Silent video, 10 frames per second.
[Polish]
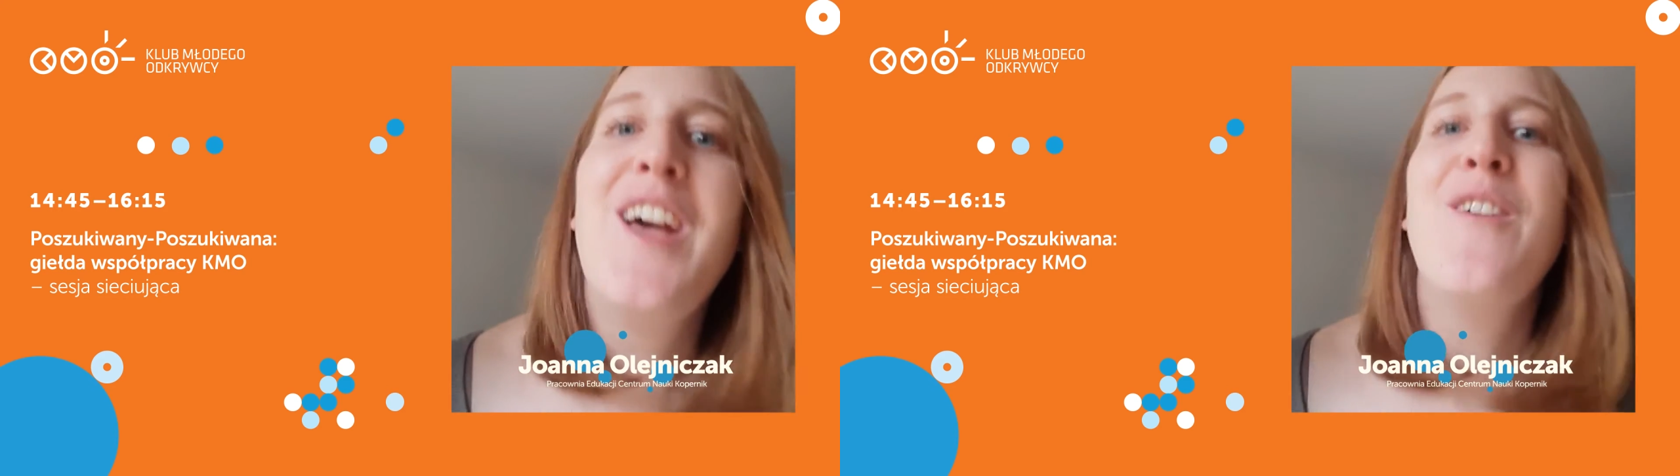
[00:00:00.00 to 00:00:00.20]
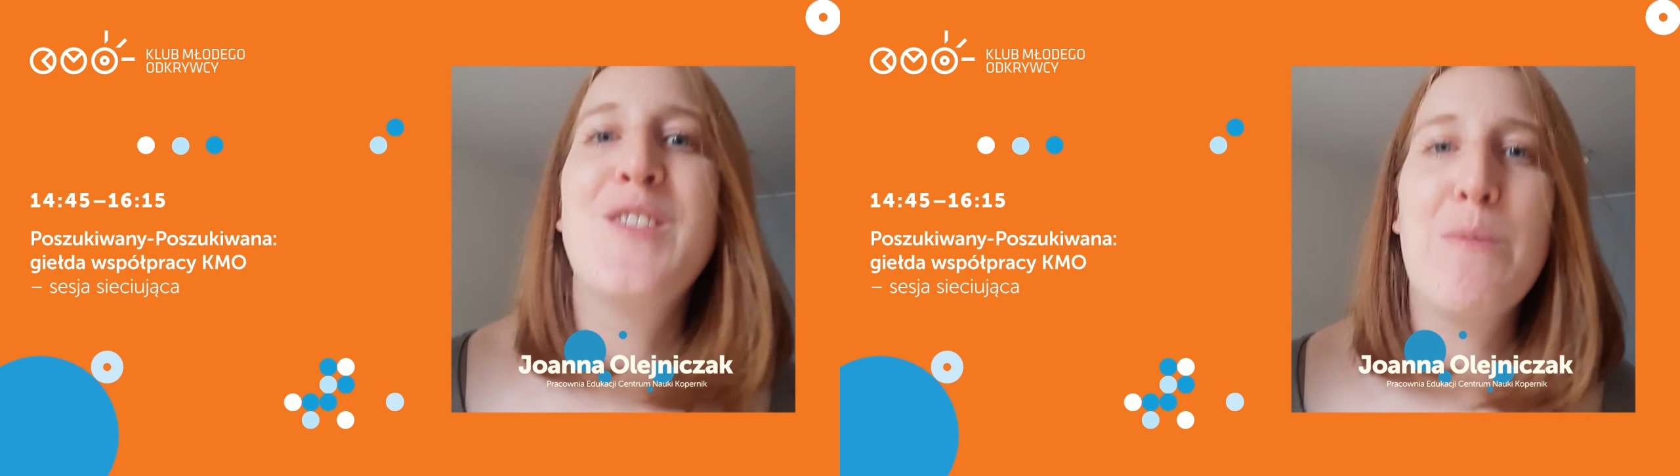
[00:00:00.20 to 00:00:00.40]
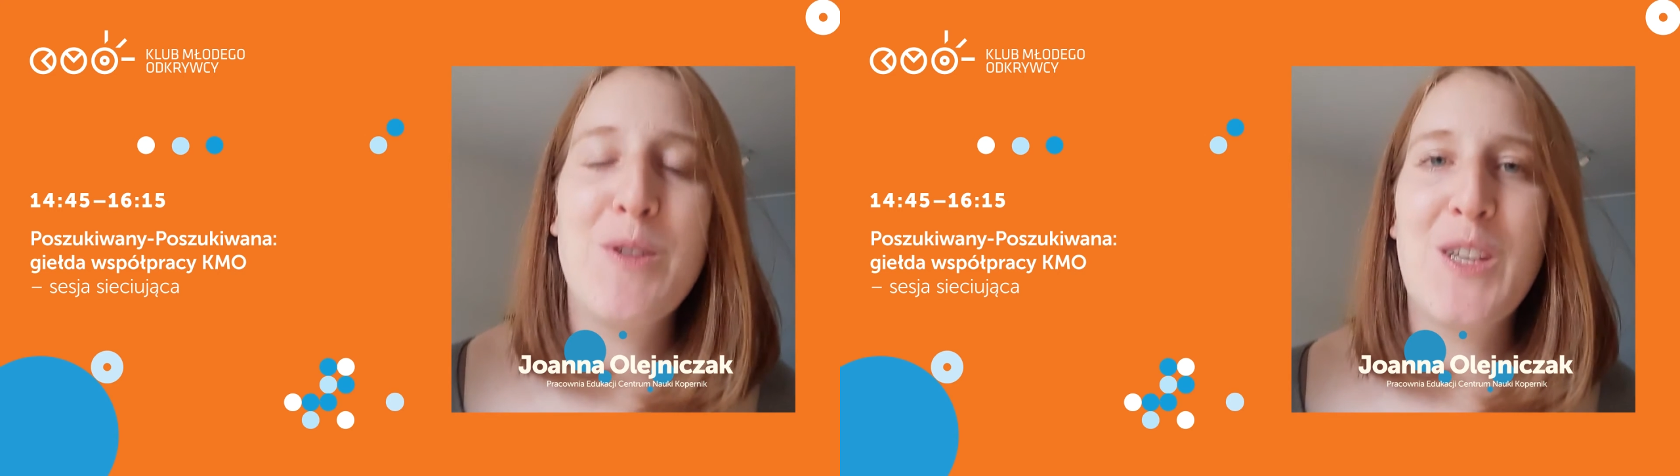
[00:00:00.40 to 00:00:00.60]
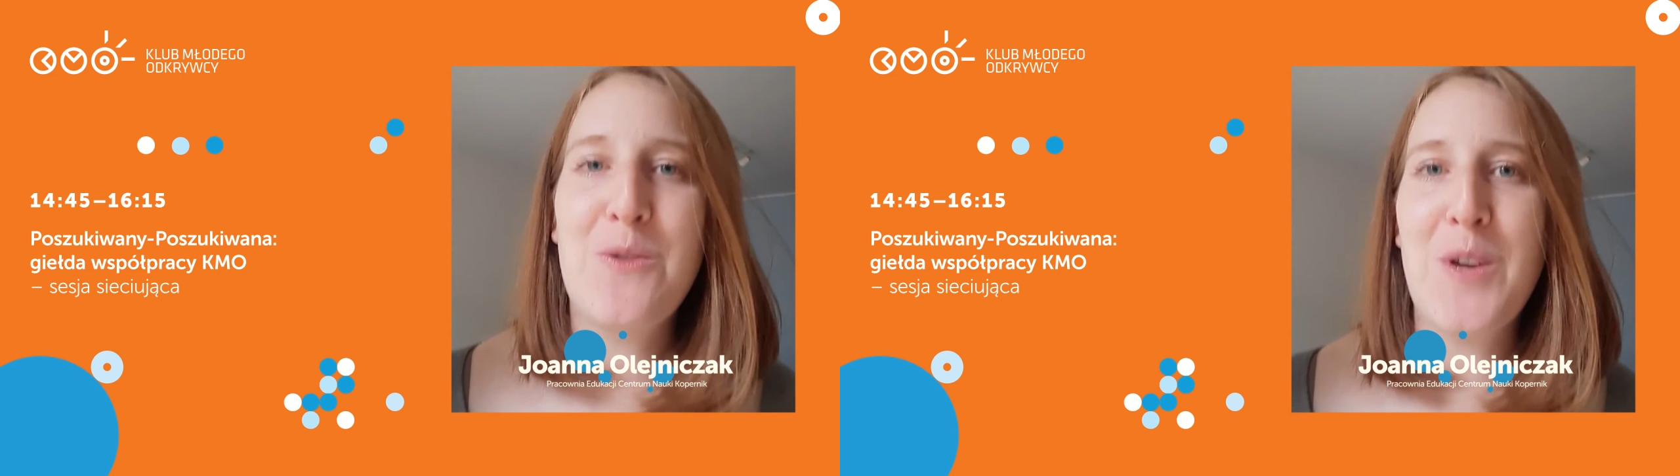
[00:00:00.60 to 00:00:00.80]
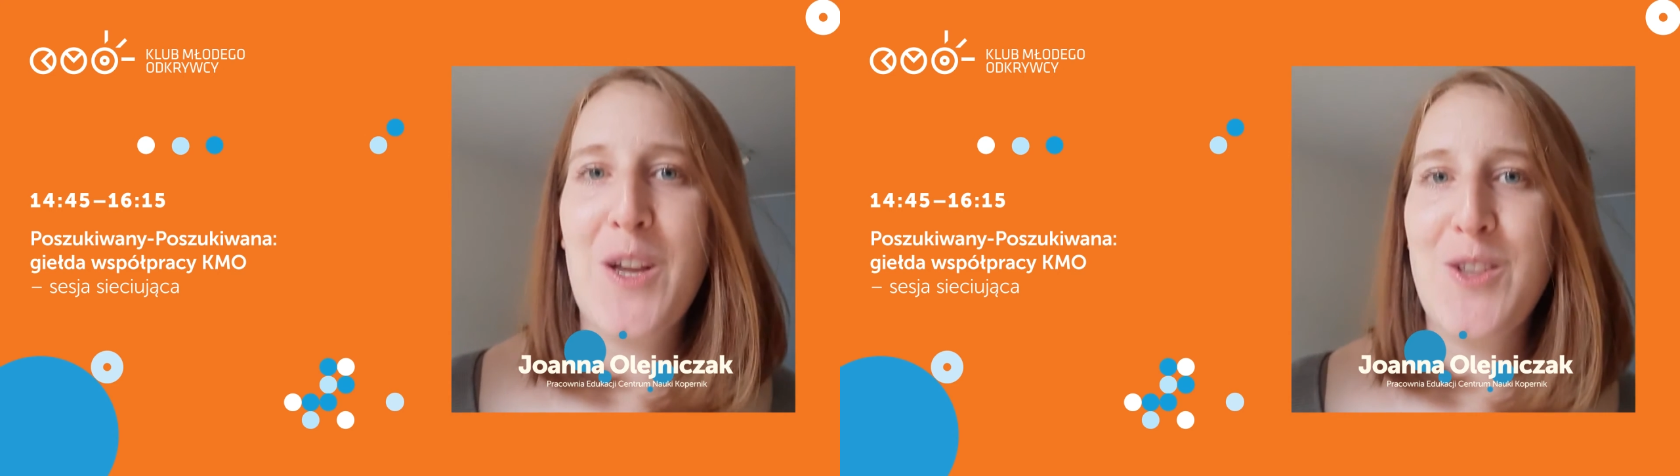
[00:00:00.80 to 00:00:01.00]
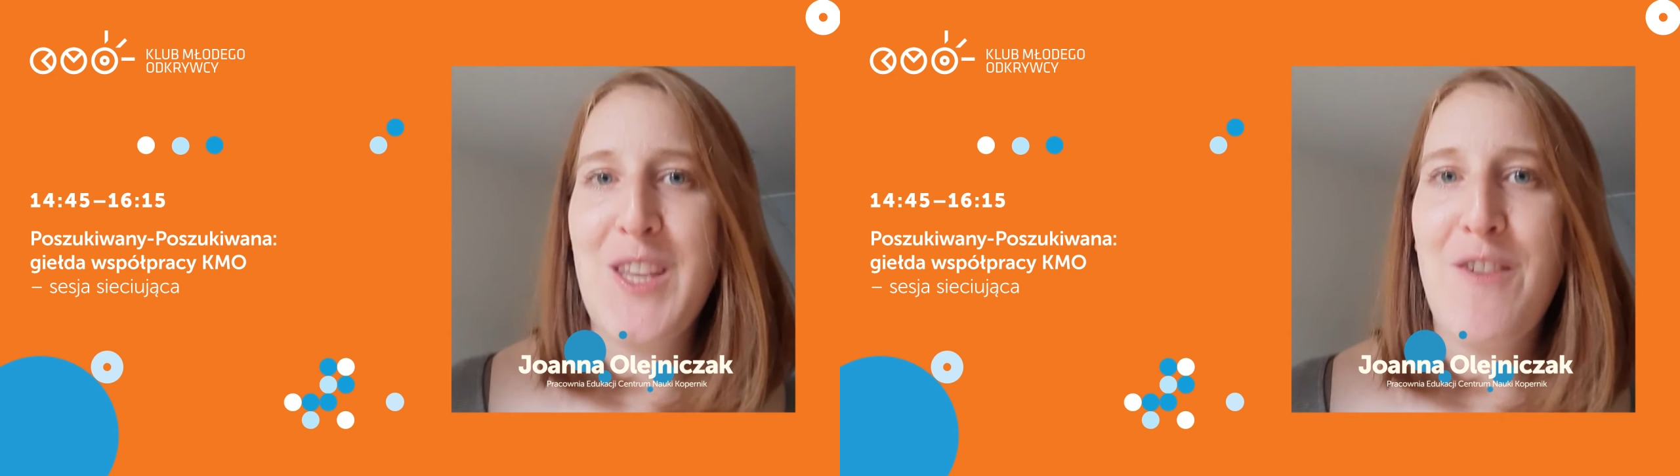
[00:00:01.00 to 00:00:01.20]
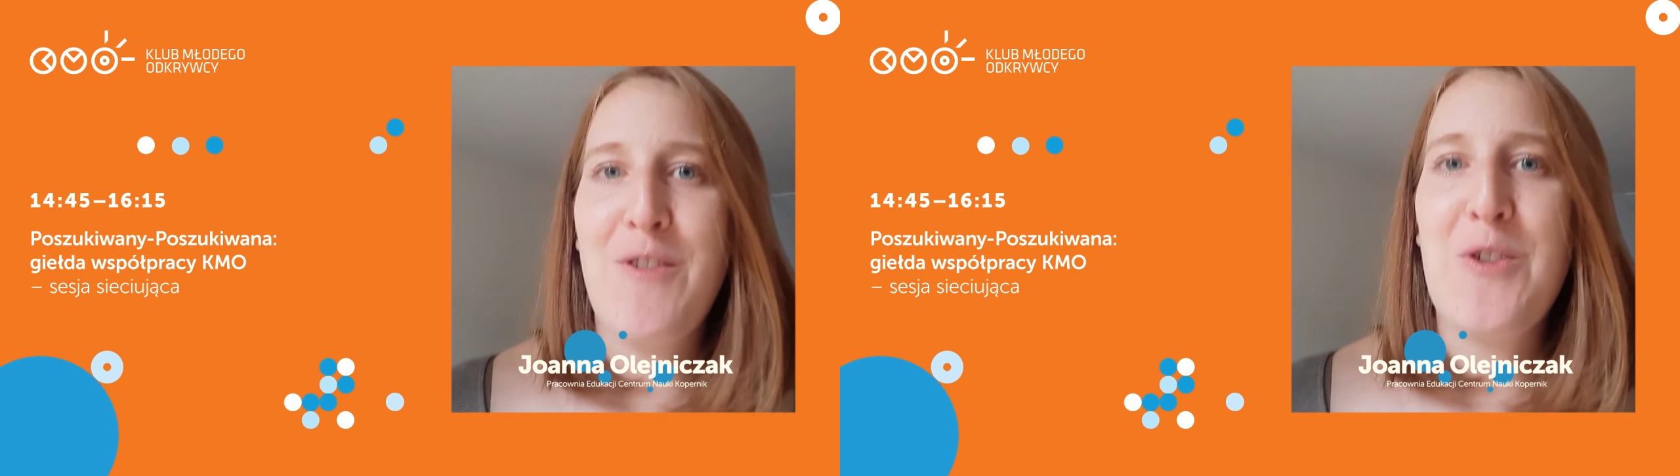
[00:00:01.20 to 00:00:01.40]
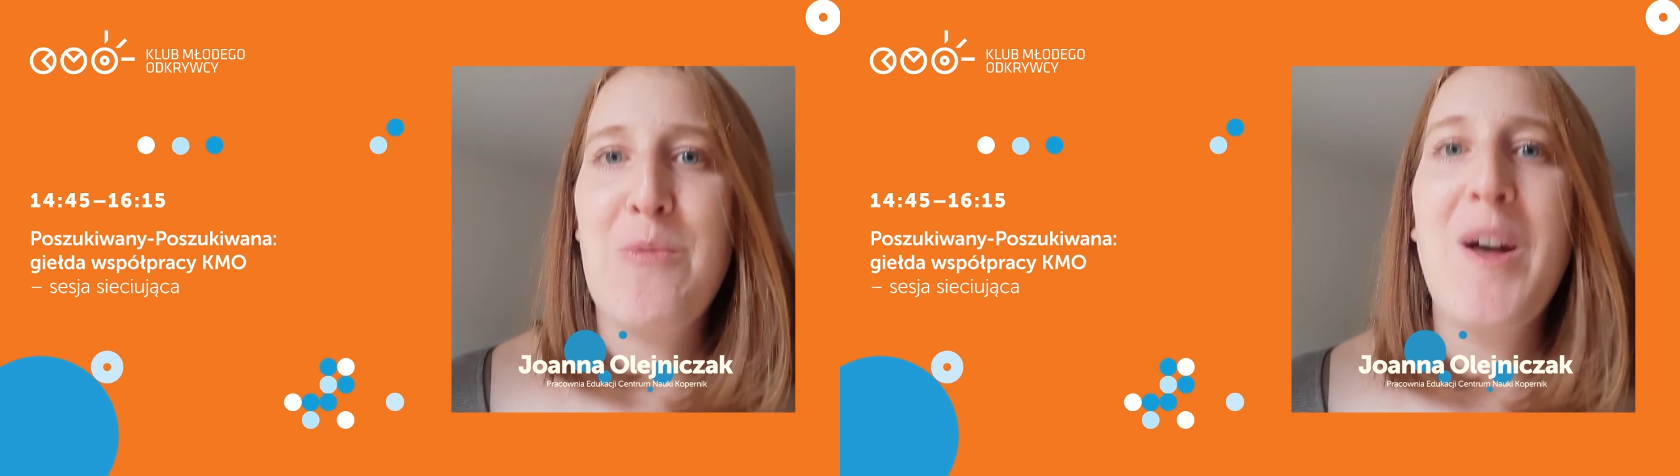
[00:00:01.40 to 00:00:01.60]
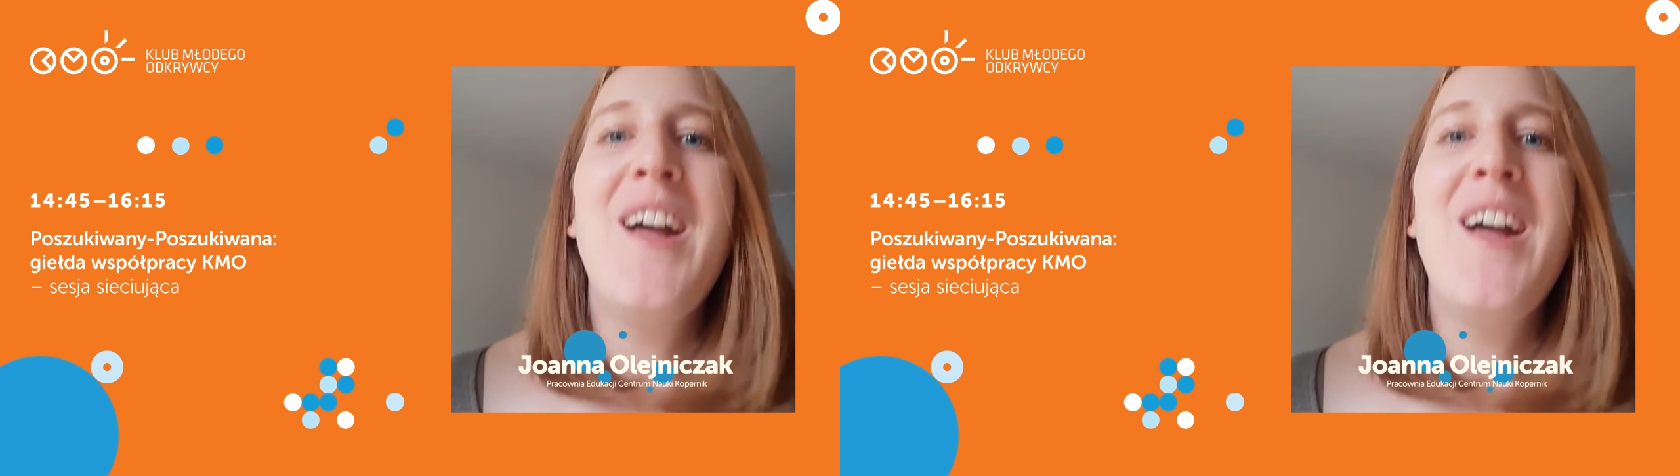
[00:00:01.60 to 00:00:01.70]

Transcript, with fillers: w sobotę drugiego dnia forum